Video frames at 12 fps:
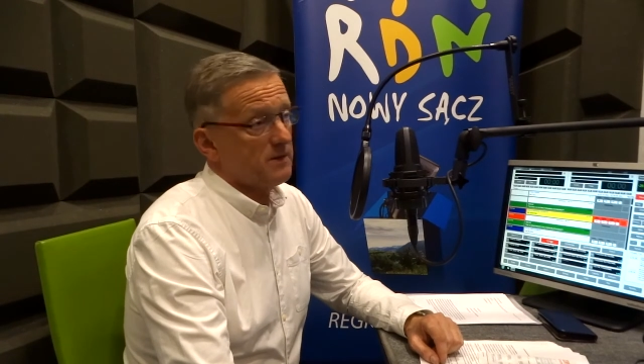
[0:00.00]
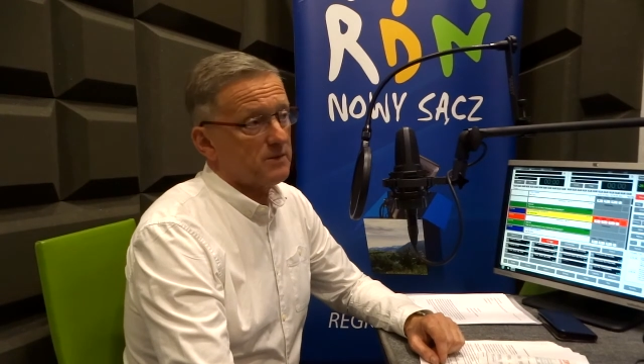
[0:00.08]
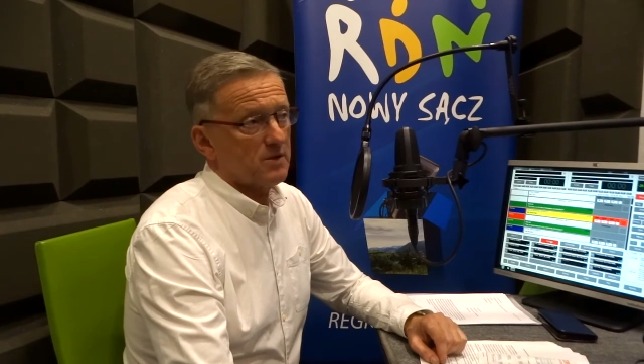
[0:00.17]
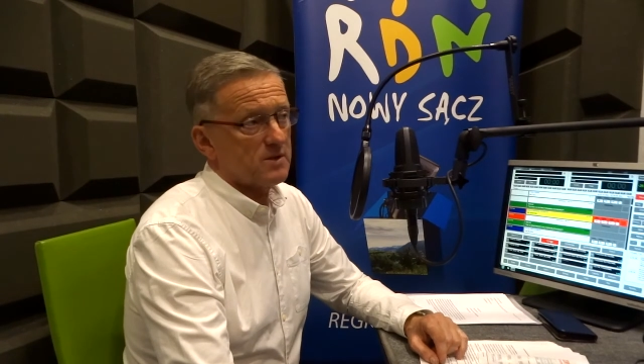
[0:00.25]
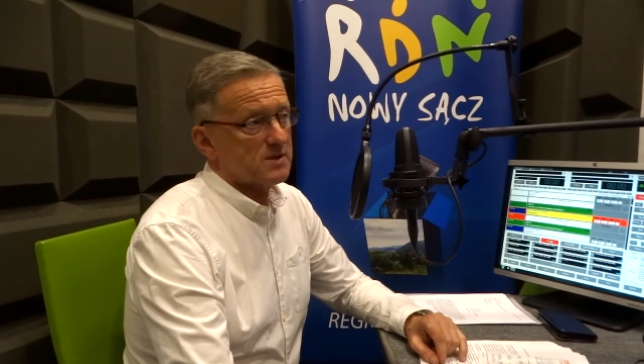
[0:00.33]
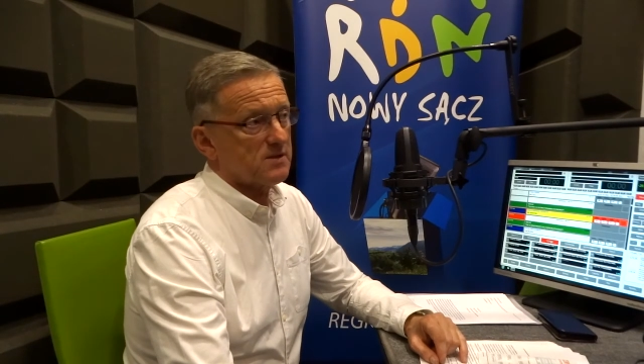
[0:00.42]

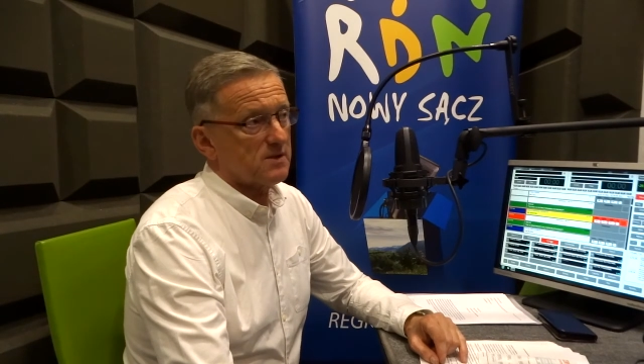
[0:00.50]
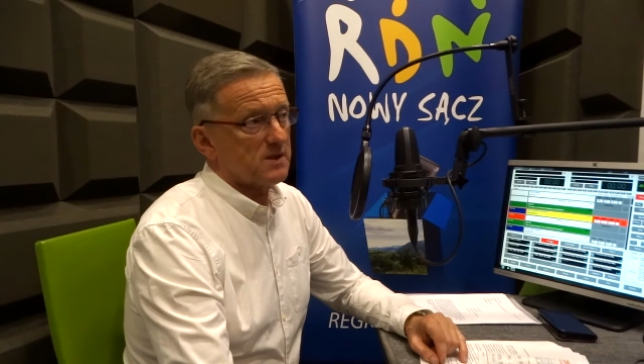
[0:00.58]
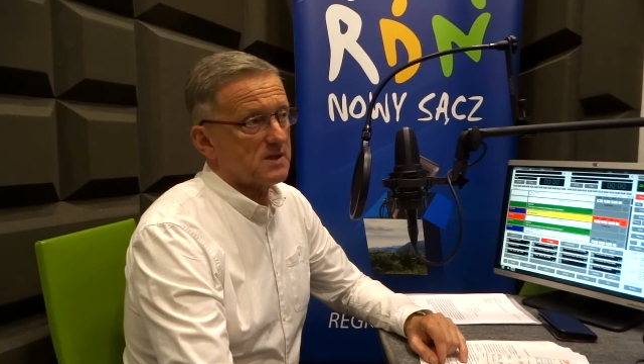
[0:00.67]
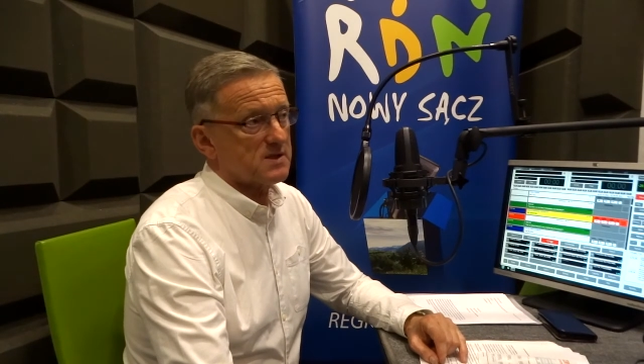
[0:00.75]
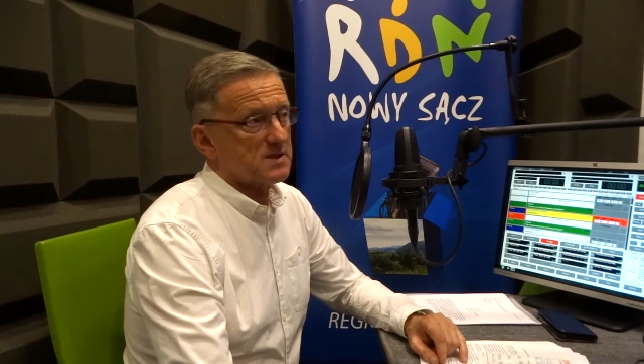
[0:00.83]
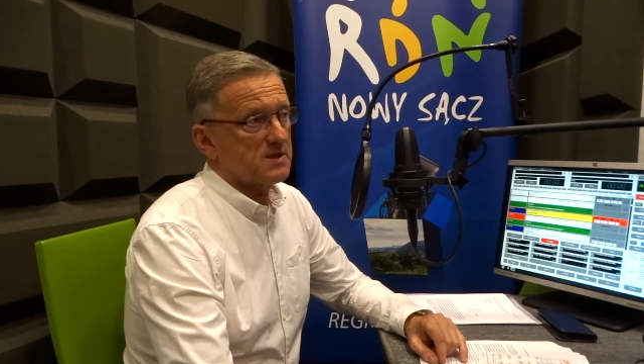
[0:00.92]
to jest
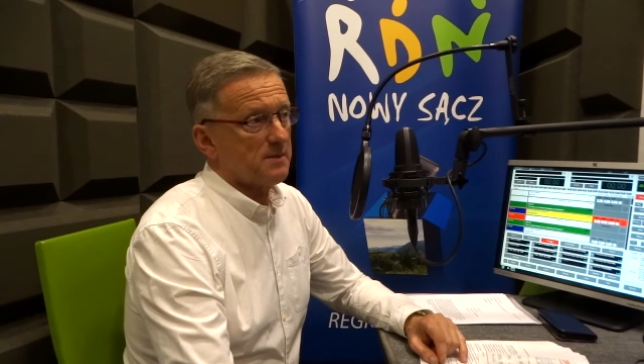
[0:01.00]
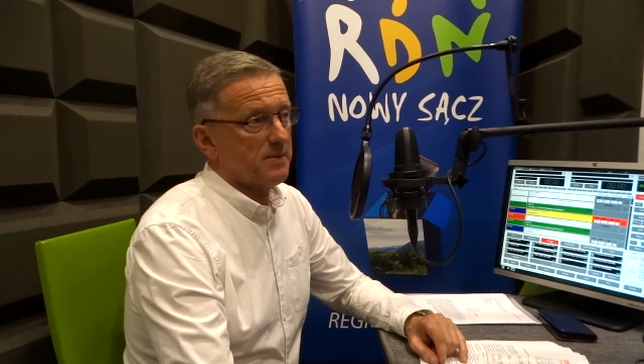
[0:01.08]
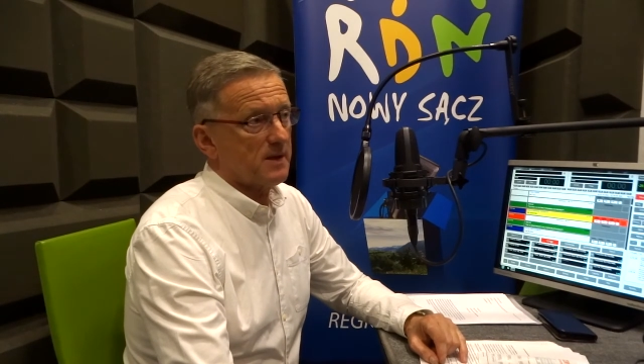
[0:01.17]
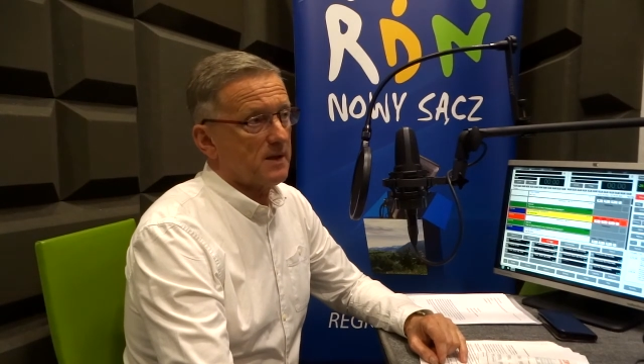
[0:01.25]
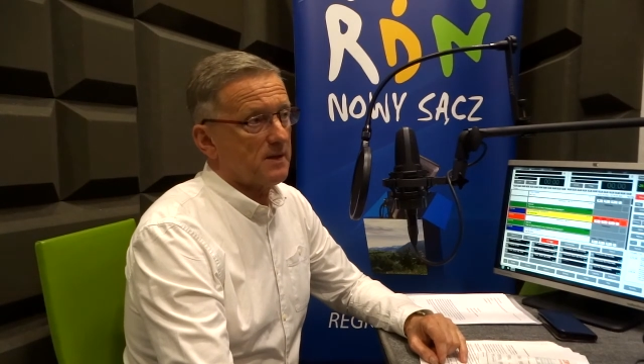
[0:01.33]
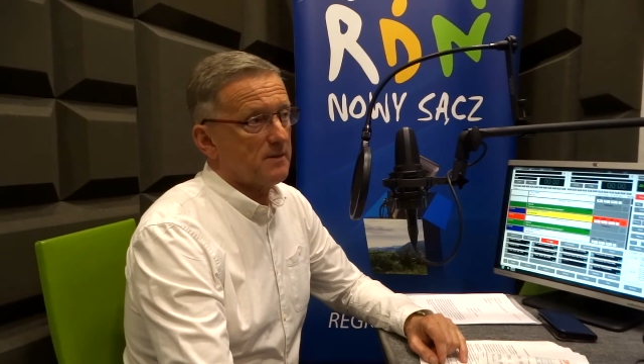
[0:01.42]
decyzja
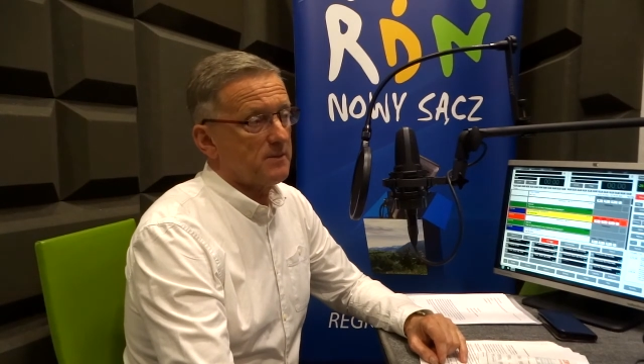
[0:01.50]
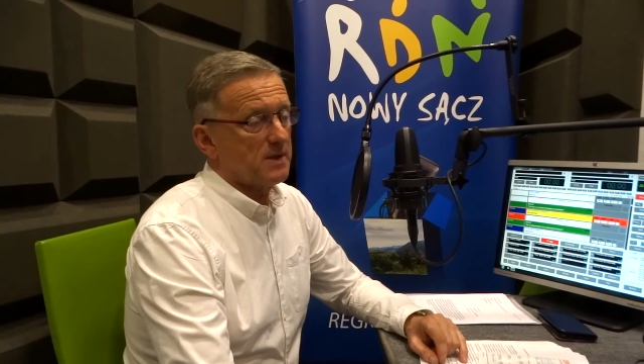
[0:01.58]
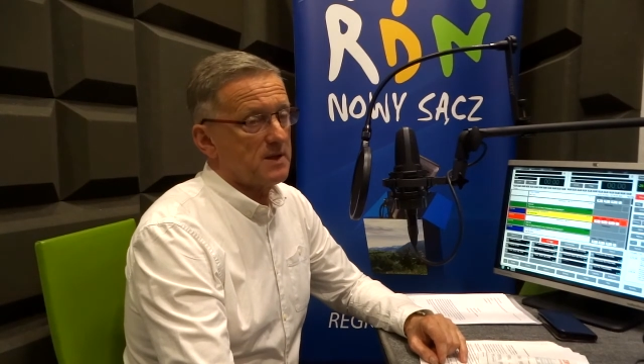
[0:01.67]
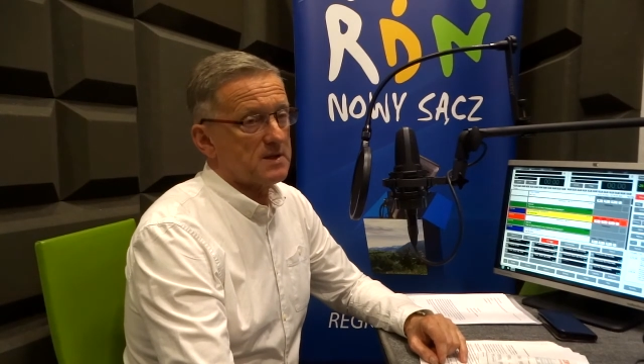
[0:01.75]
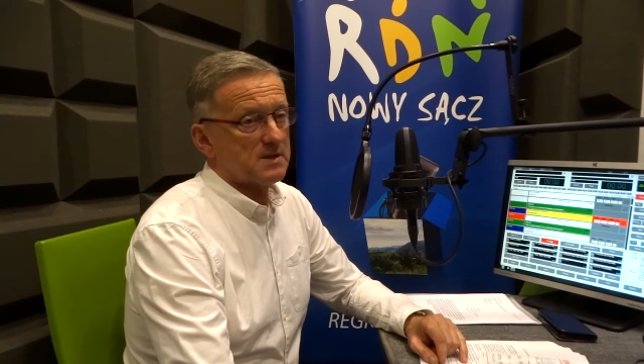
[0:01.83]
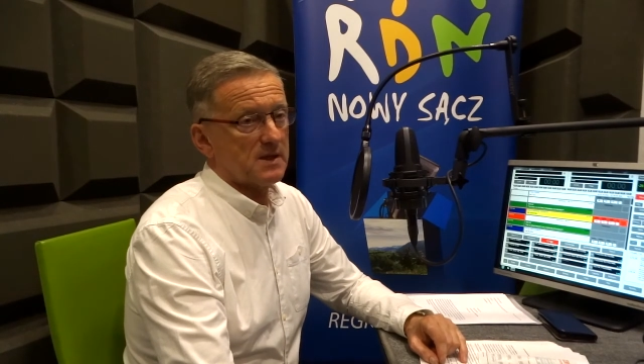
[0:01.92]
pana
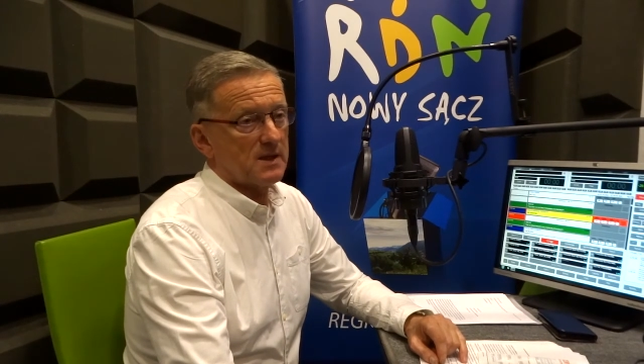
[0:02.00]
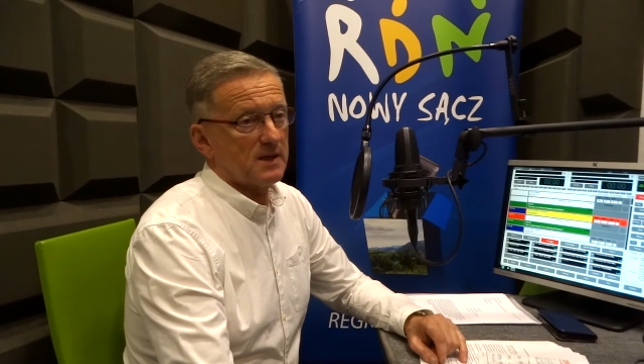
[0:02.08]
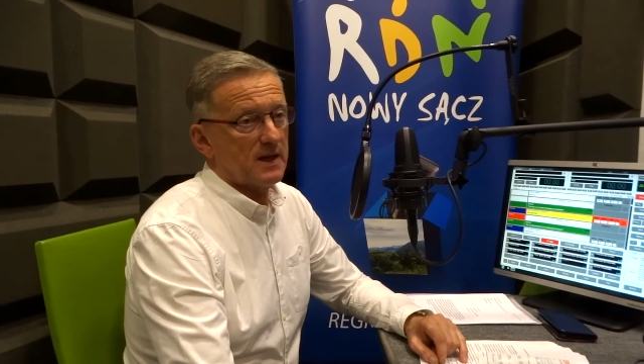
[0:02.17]
ministra.